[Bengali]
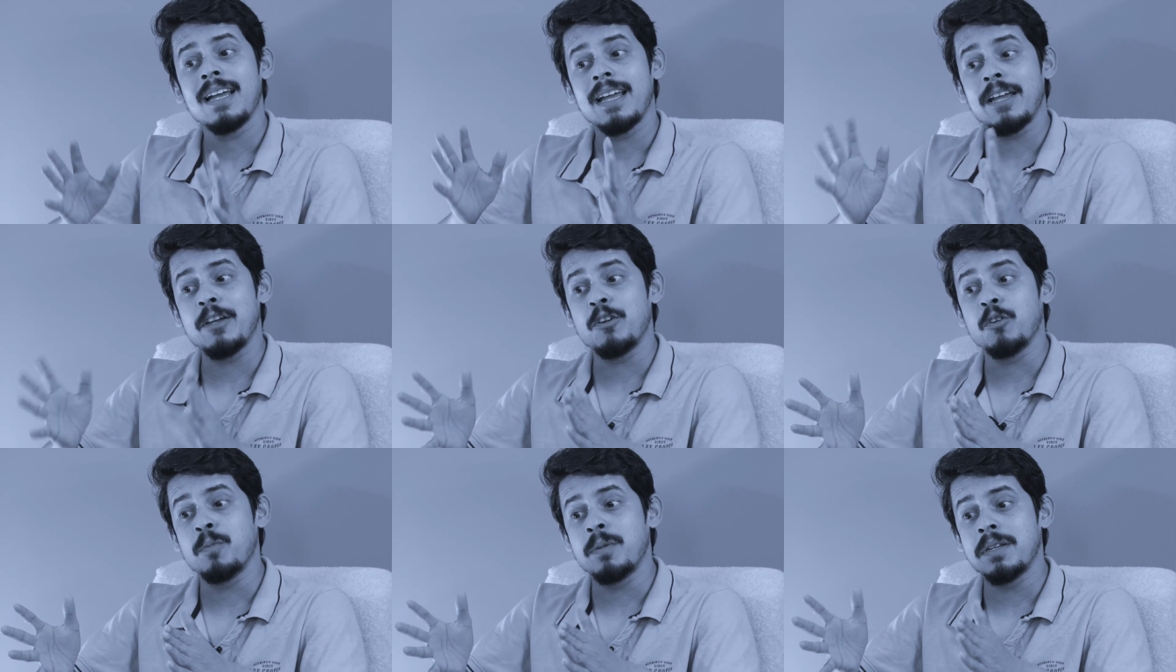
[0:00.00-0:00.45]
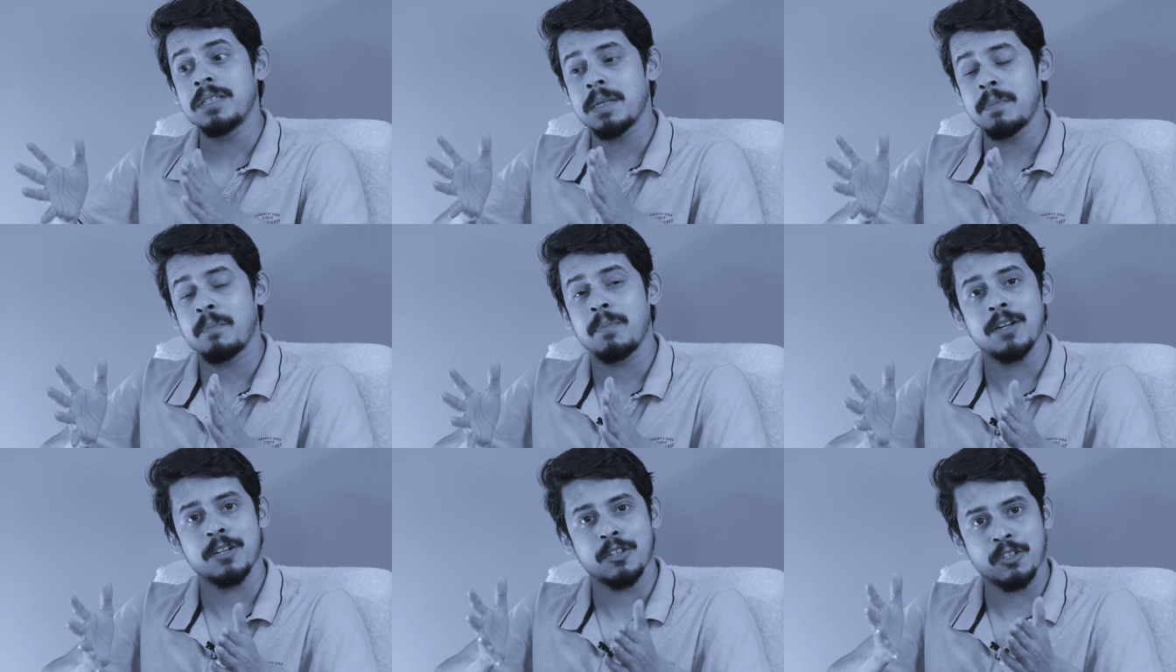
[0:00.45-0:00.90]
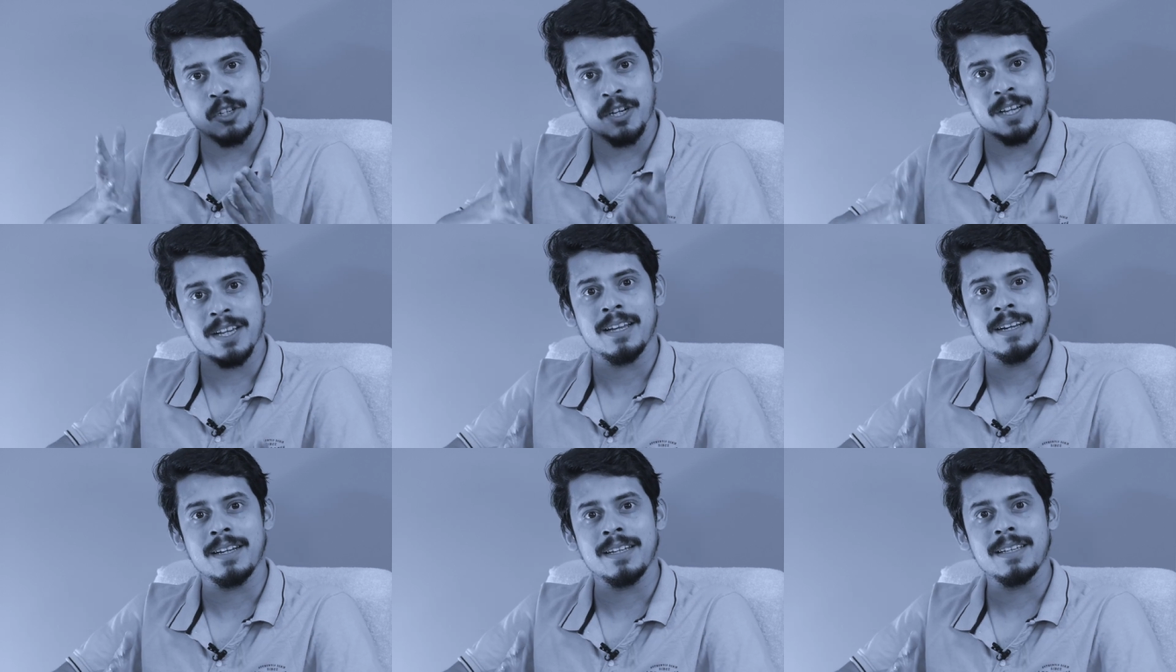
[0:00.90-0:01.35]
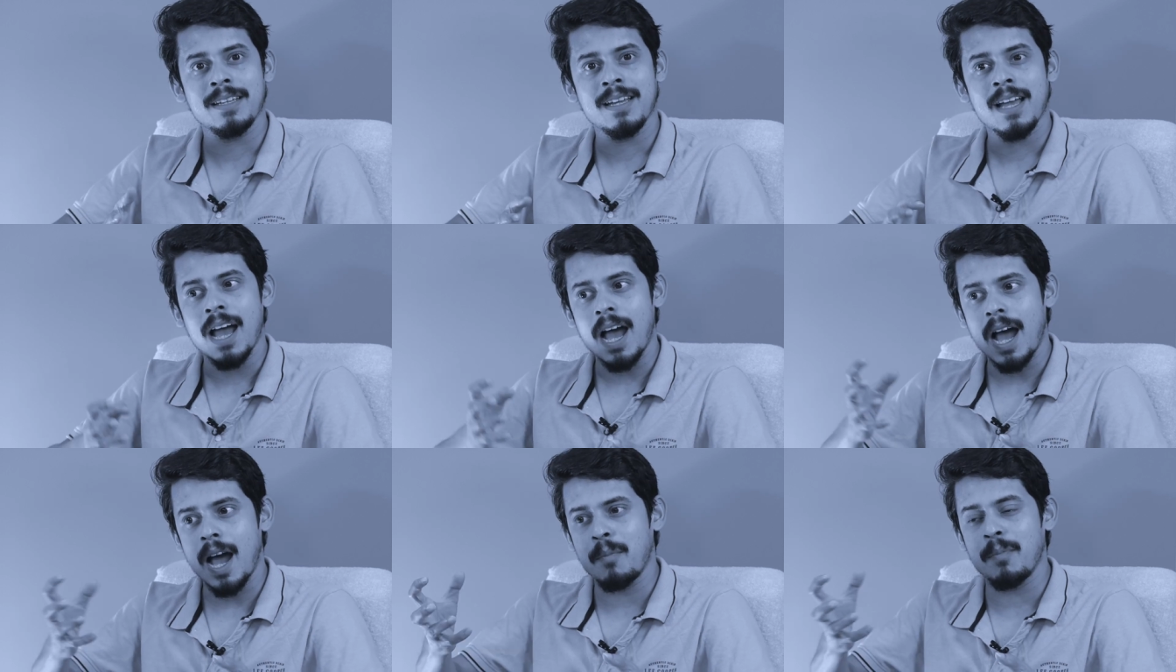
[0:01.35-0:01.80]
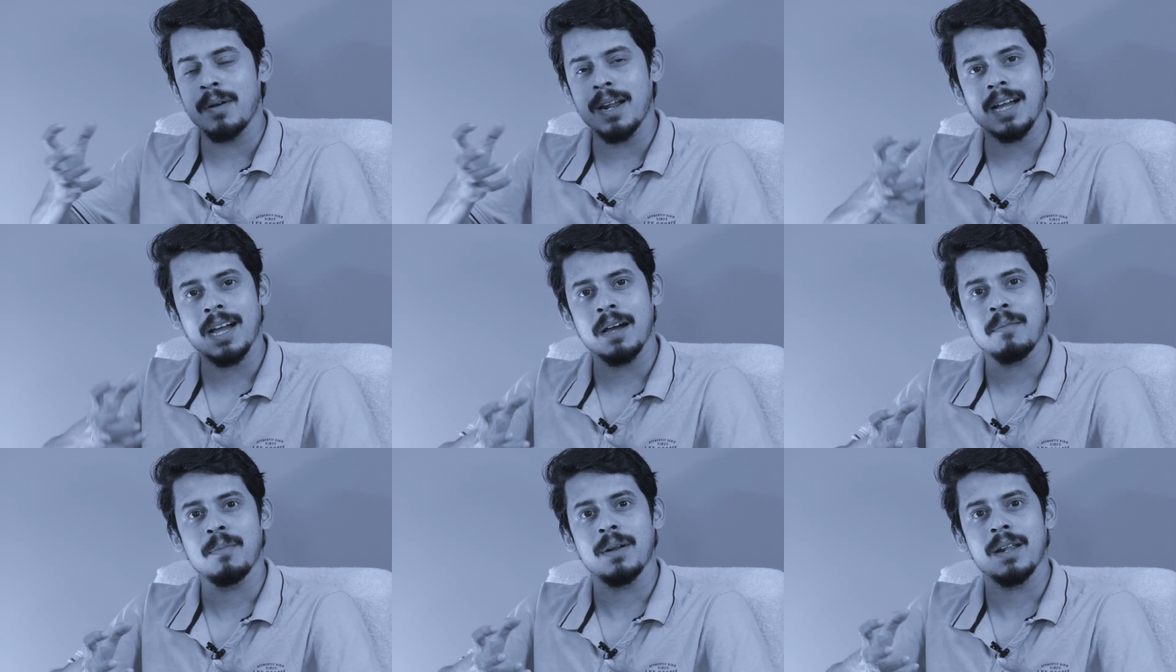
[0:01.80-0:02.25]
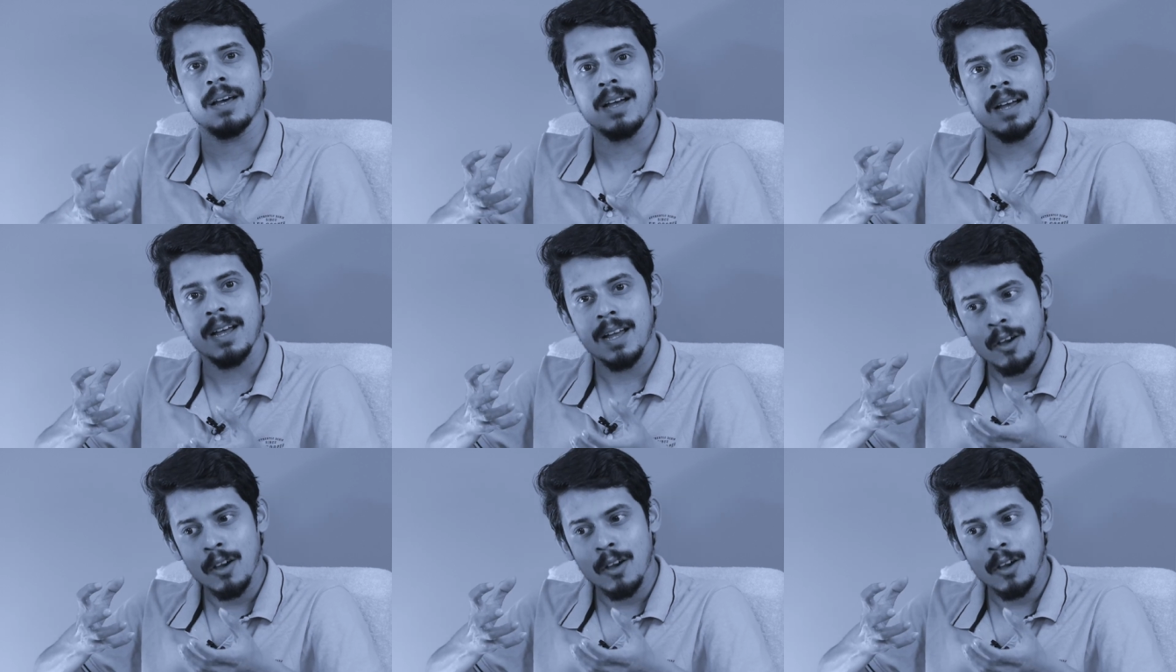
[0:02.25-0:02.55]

এইরূপ ডিসিপ্লিন শেখেনি আবলা খাবলা